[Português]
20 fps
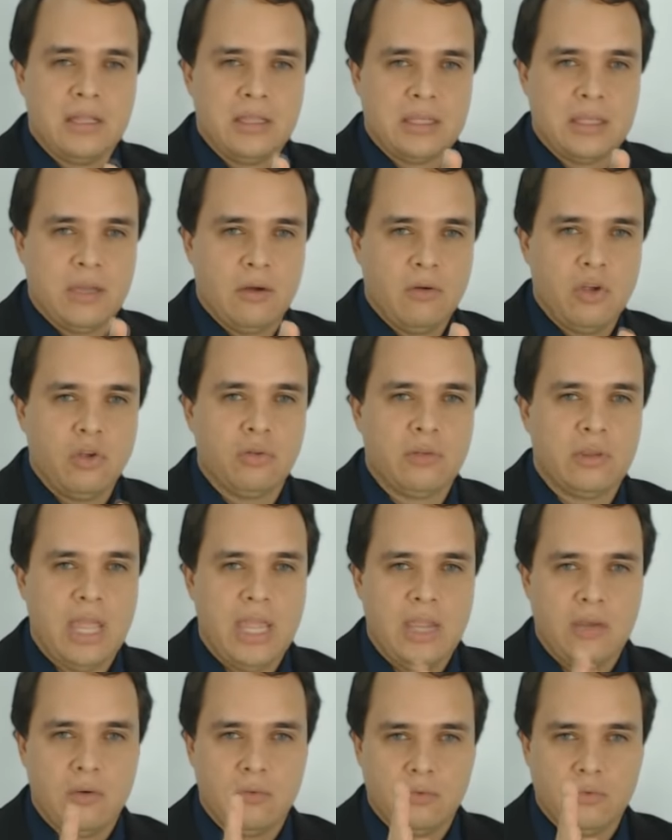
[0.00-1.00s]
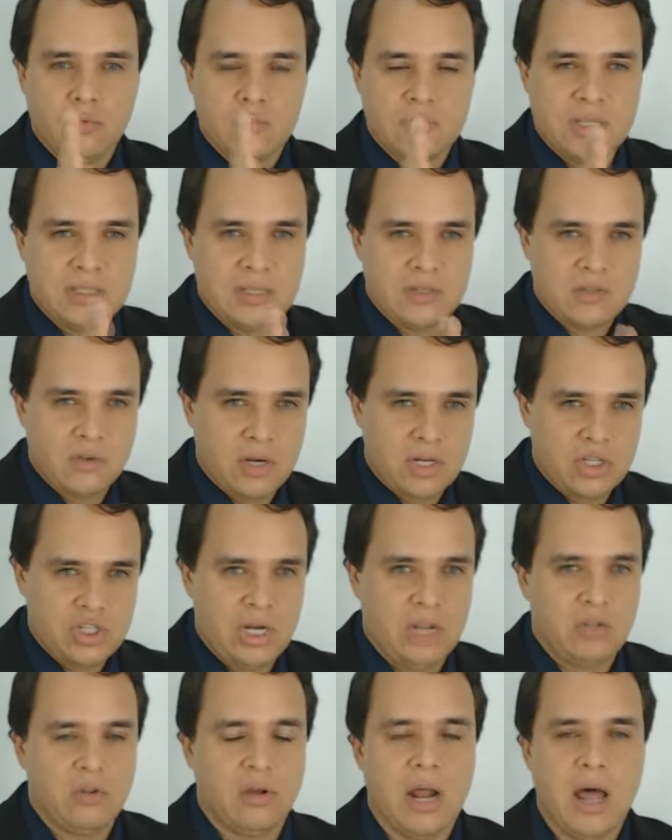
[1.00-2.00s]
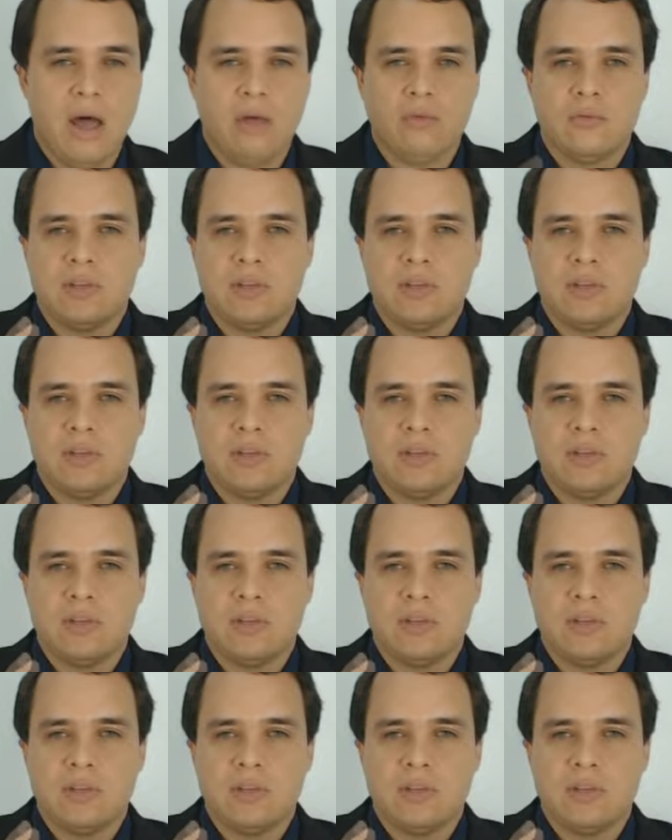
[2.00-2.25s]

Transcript: Então eu tenho 200 horas de eleitoral,